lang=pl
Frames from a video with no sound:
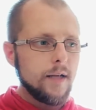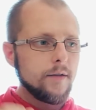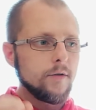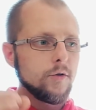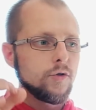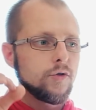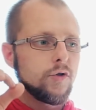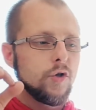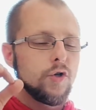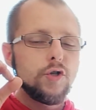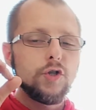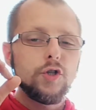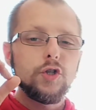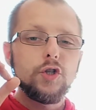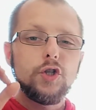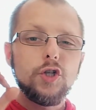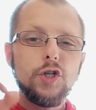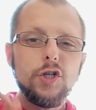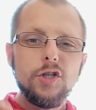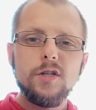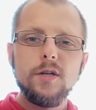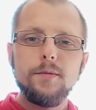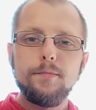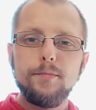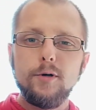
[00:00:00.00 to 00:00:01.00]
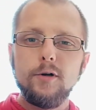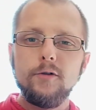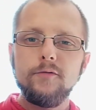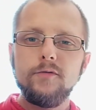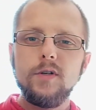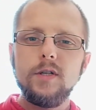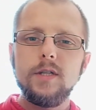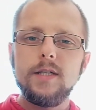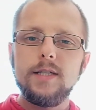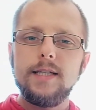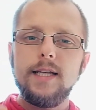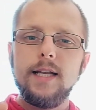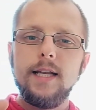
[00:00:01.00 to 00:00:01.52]
To jest czysty
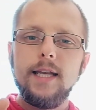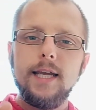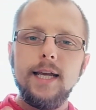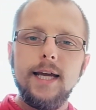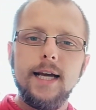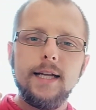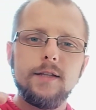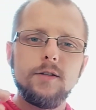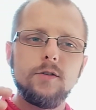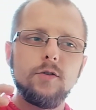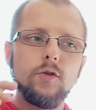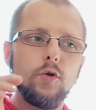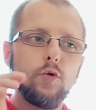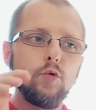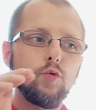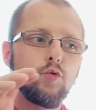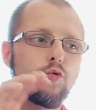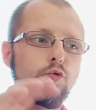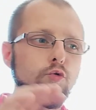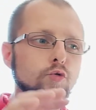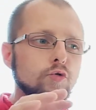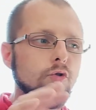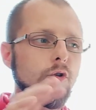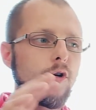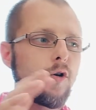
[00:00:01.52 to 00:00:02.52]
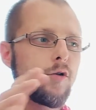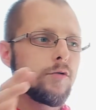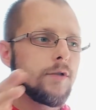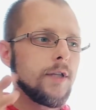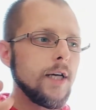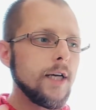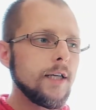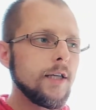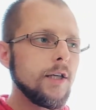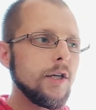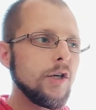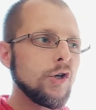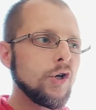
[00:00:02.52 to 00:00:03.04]
profil z delikatną nutką
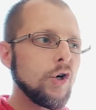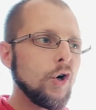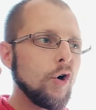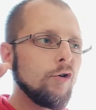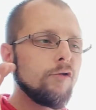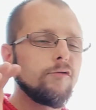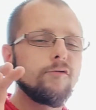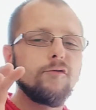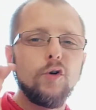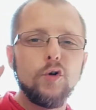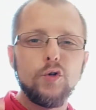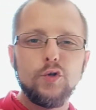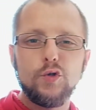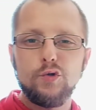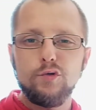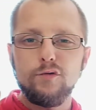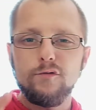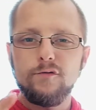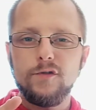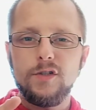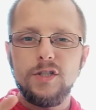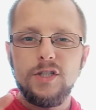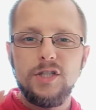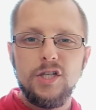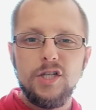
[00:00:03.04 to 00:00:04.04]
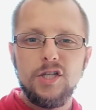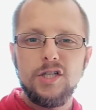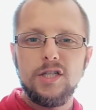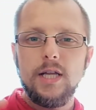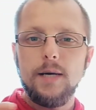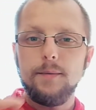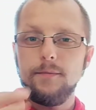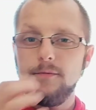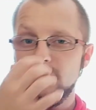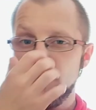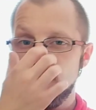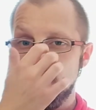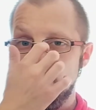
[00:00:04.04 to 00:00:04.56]
takich owoców gdzieś
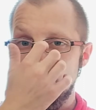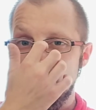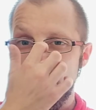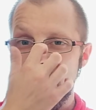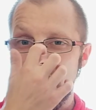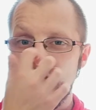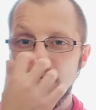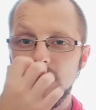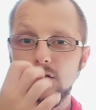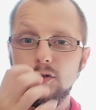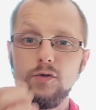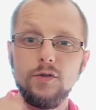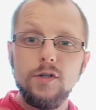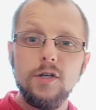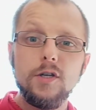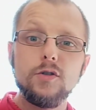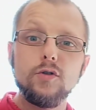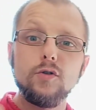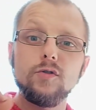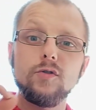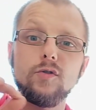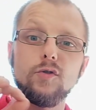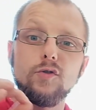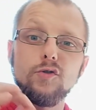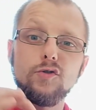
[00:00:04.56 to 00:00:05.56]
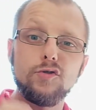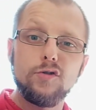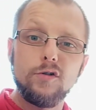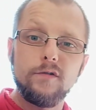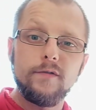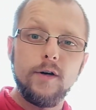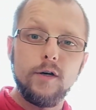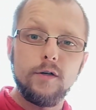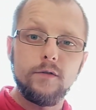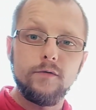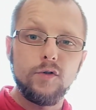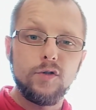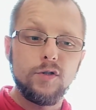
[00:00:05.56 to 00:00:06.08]
tam w tle, ale to nie jest
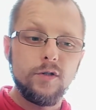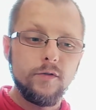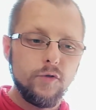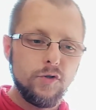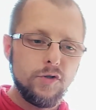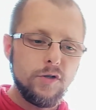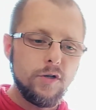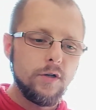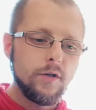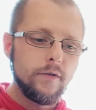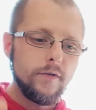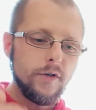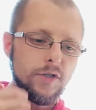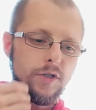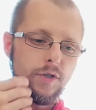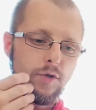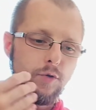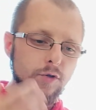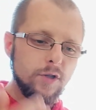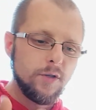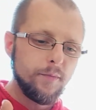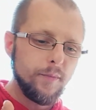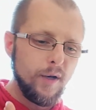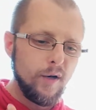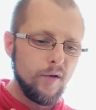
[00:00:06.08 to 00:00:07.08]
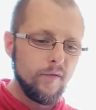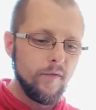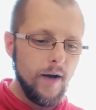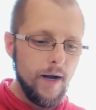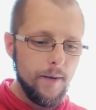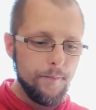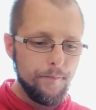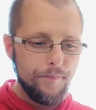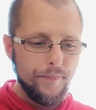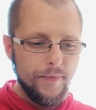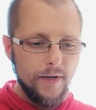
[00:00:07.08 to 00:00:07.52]
oddrożdżowa owocowość, tylko właśnie odchmielowa.